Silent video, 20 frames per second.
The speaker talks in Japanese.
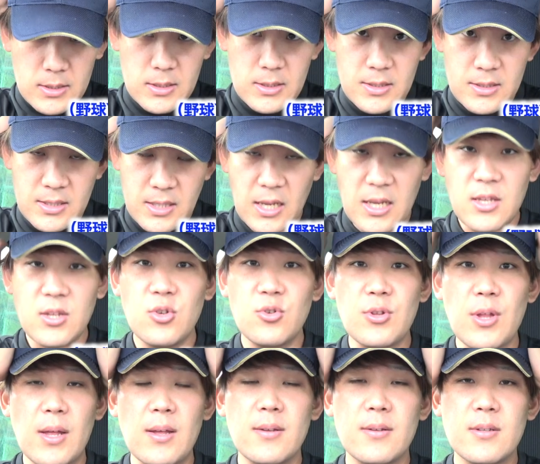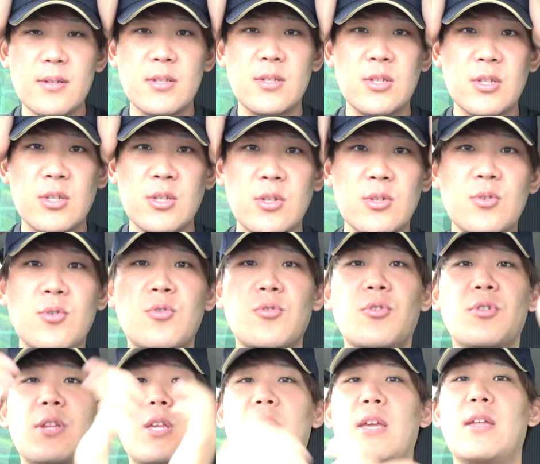再入団するこ
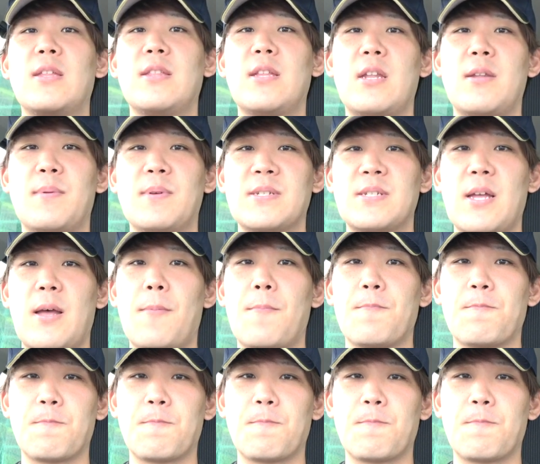とになりました